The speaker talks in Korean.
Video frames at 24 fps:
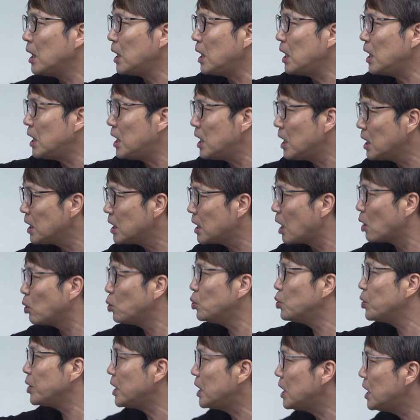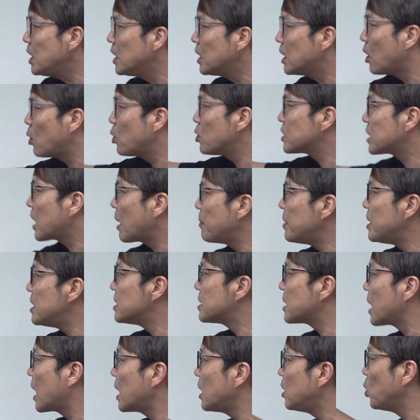1인 가구, 2인 가구, 3인,
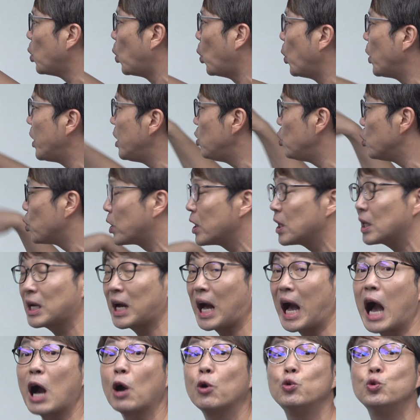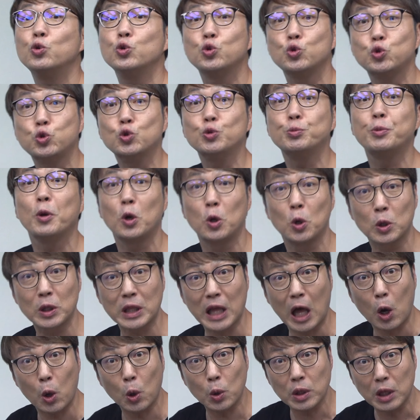4인, 5인, 6인 가구 수별로
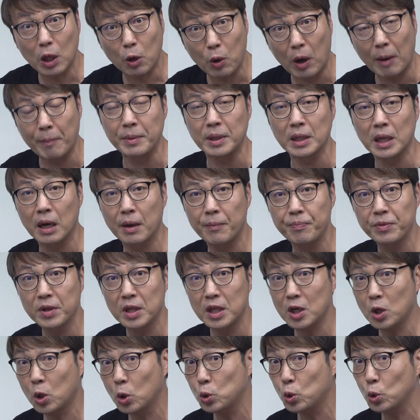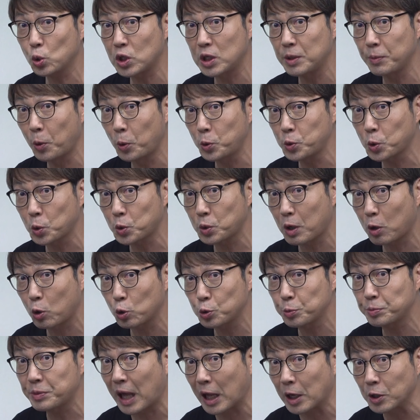따로따로 합니다. 이것도 기본소득하고
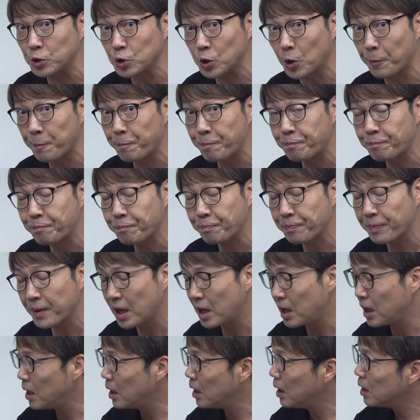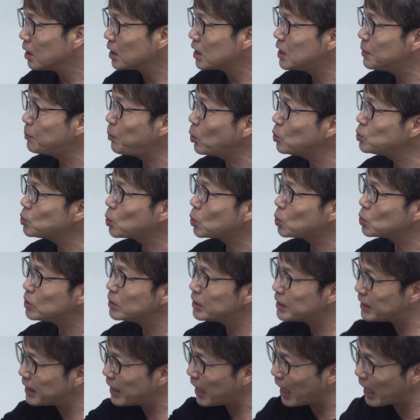좀 다르죠.
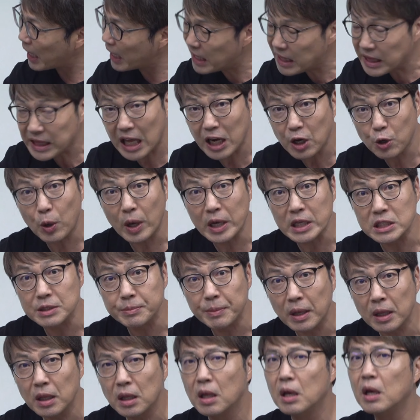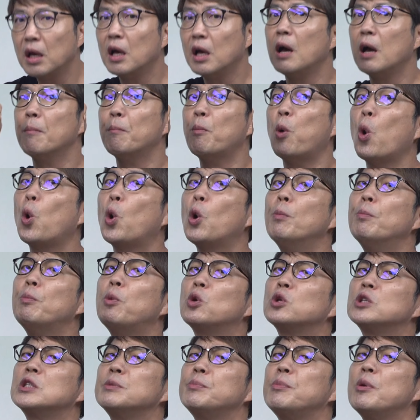기본소득은 개인 단위로 하지만
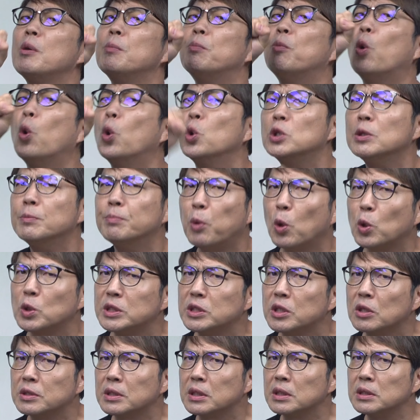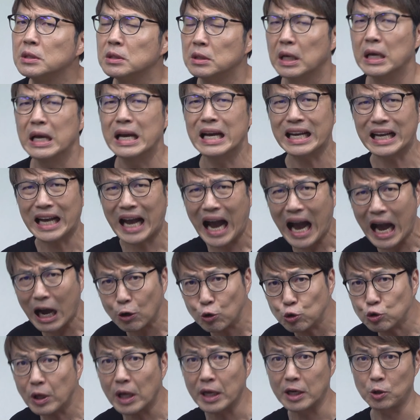보건복지부의 모든 복지정책은
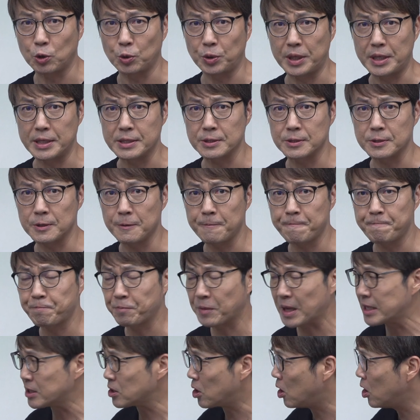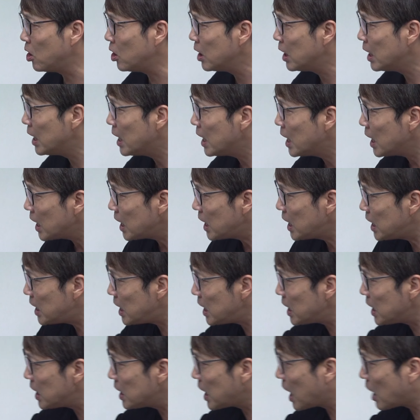가구 단위로 돼 있어요. 그래서
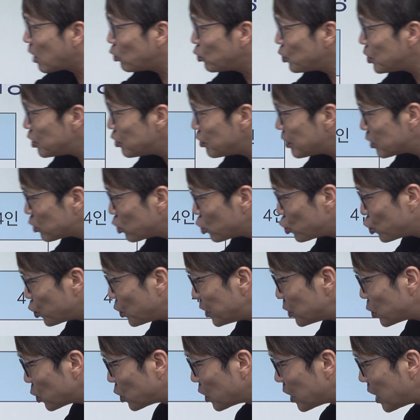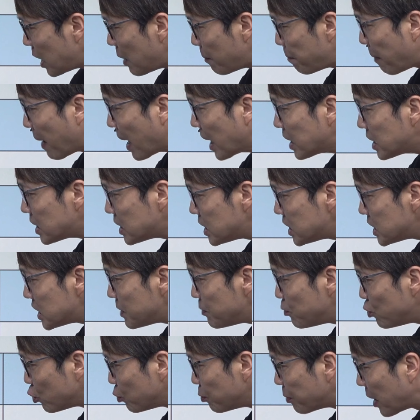1인 가구 기준에서 중위소득이
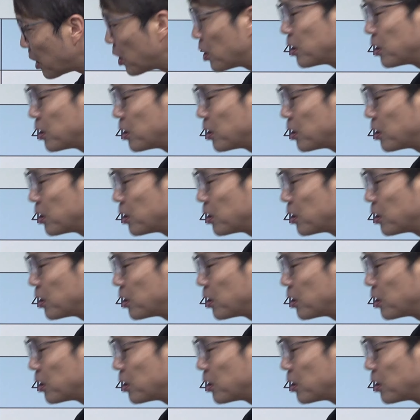176만